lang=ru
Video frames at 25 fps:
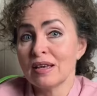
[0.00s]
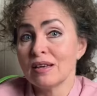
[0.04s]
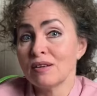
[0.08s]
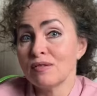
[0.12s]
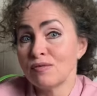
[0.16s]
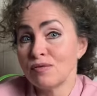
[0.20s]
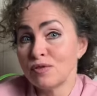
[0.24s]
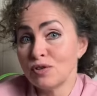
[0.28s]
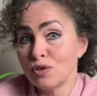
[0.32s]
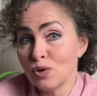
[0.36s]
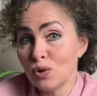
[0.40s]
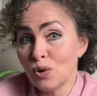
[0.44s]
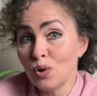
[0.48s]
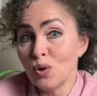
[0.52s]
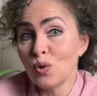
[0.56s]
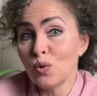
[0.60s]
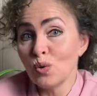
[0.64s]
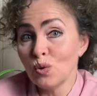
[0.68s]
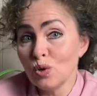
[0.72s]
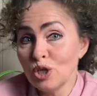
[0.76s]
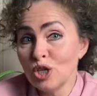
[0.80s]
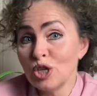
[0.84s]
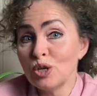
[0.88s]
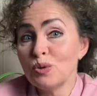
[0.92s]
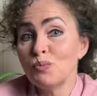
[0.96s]
Все
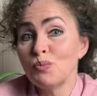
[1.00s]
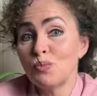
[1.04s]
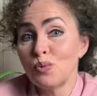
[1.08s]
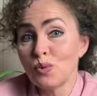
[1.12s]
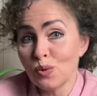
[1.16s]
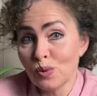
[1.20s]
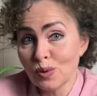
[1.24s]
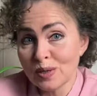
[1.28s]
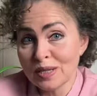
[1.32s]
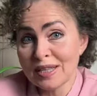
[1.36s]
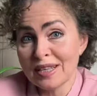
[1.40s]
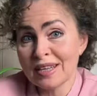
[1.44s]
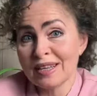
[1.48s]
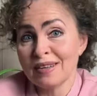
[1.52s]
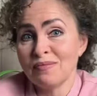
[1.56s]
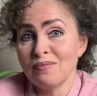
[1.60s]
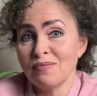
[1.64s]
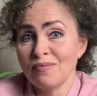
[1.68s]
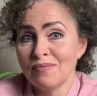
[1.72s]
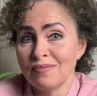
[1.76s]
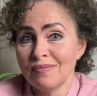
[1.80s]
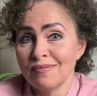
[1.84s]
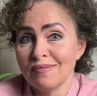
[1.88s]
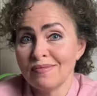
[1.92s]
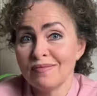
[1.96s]
очень просто.
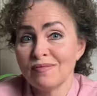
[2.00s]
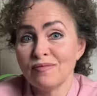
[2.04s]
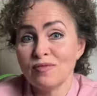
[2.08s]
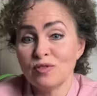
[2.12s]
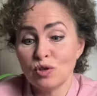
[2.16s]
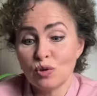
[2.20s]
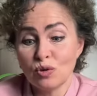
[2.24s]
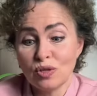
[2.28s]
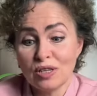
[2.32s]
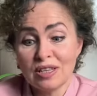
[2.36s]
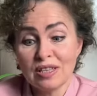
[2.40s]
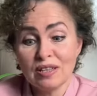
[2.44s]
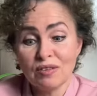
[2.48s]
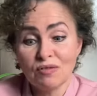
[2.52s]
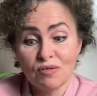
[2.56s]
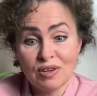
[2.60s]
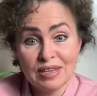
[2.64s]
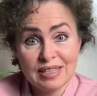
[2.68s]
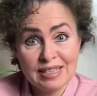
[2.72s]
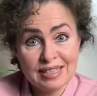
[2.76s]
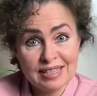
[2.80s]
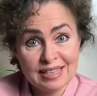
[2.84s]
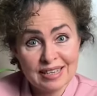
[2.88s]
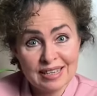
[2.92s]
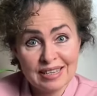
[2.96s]
Все дело в
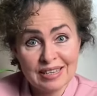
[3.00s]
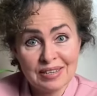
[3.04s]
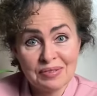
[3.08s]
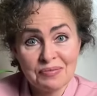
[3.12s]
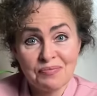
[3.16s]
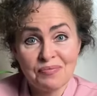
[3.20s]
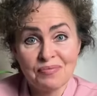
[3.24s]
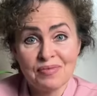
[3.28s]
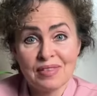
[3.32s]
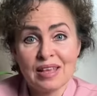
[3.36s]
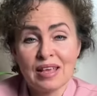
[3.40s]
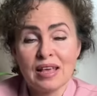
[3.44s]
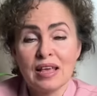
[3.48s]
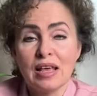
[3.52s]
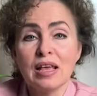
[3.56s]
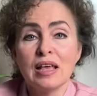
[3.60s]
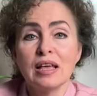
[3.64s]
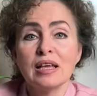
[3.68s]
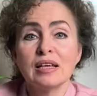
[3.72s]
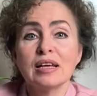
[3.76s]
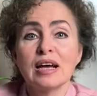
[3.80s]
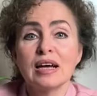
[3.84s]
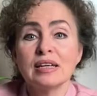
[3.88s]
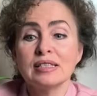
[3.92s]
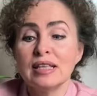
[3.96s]
листьях.
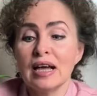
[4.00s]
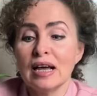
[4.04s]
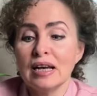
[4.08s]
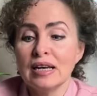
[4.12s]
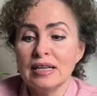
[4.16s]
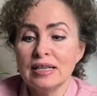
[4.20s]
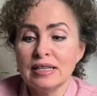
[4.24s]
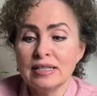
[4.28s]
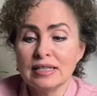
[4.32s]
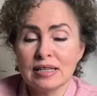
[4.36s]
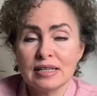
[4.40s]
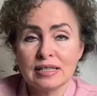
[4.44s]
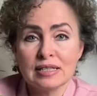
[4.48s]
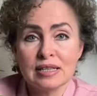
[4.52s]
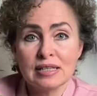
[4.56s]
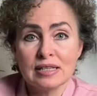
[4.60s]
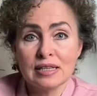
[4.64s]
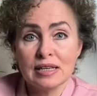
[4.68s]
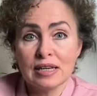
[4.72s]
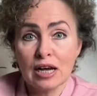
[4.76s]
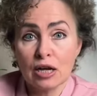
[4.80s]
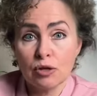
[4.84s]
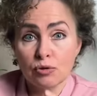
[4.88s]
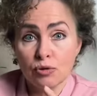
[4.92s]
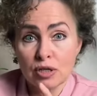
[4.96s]
Когда листья
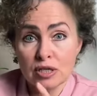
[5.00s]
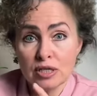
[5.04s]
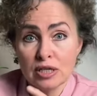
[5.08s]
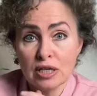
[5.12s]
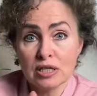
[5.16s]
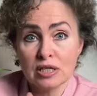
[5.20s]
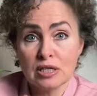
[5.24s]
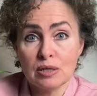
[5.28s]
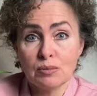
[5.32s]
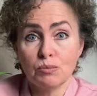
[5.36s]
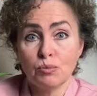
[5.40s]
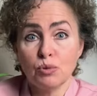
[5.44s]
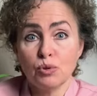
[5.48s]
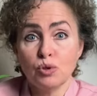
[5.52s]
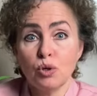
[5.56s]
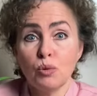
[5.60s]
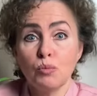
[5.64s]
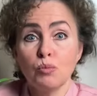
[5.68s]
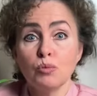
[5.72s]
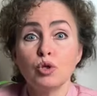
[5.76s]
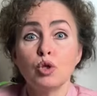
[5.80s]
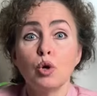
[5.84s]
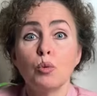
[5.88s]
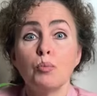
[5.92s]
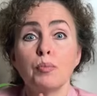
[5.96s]
засыхают естественным путем,
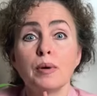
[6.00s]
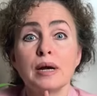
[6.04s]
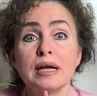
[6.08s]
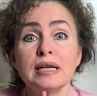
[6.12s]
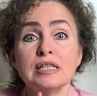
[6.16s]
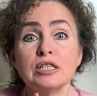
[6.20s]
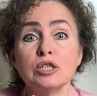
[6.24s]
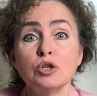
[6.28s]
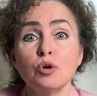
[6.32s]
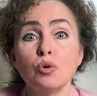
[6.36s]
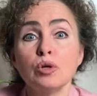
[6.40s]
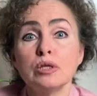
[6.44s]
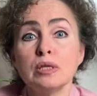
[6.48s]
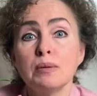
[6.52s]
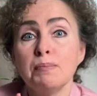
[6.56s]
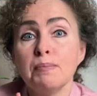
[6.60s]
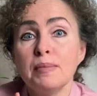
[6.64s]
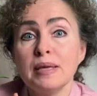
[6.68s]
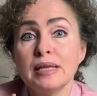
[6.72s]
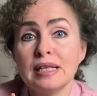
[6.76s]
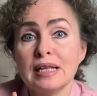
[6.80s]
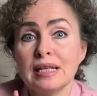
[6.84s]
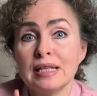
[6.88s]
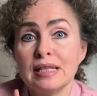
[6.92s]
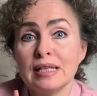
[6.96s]
то происходит
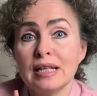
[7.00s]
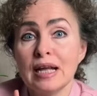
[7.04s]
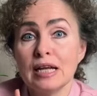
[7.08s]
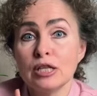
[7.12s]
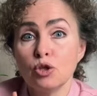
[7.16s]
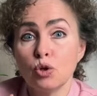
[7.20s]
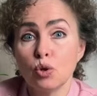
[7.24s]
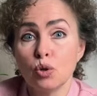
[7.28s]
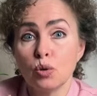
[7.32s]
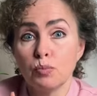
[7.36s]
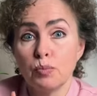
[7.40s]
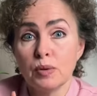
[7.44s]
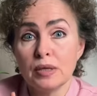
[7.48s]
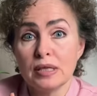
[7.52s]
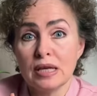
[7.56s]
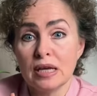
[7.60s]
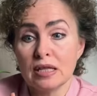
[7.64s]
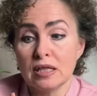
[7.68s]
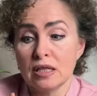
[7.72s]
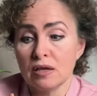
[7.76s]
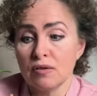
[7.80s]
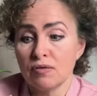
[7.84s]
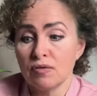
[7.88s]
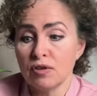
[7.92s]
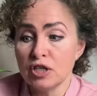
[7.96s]
медленный отток
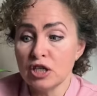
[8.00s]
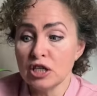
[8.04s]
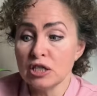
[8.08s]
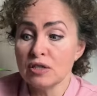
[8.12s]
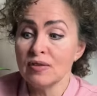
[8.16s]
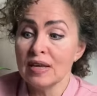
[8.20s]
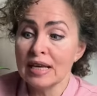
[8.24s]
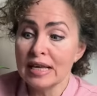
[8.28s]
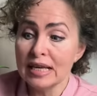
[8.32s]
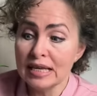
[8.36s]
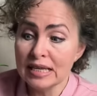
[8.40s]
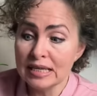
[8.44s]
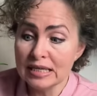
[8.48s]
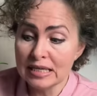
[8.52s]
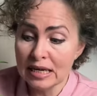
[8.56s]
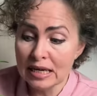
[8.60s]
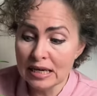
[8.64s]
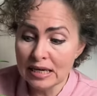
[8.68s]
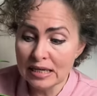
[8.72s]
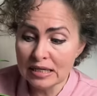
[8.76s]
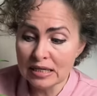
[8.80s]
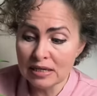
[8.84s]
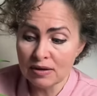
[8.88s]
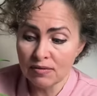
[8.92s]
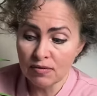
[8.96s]
питательных веществ из
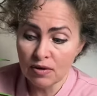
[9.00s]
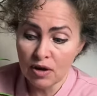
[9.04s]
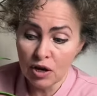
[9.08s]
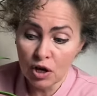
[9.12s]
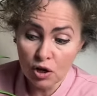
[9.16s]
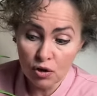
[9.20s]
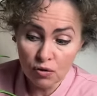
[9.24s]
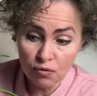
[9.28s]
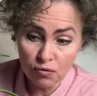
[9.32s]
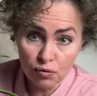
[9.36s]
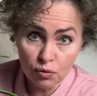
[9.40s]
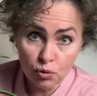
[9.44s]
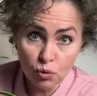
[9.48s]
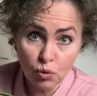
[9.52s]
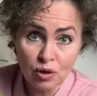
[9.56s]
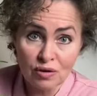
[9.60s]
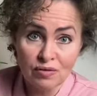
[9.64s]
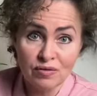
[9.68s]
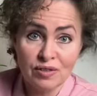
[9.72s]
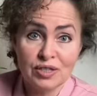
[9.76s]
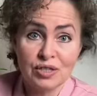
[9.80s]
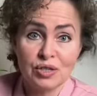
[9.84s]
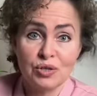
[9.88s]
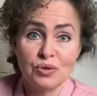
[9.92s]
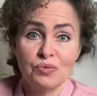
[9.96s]
листьев в
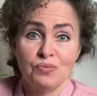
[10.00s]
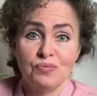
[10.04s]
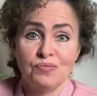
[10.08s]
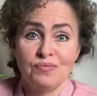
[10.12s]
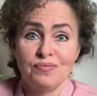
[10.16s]
луковицу.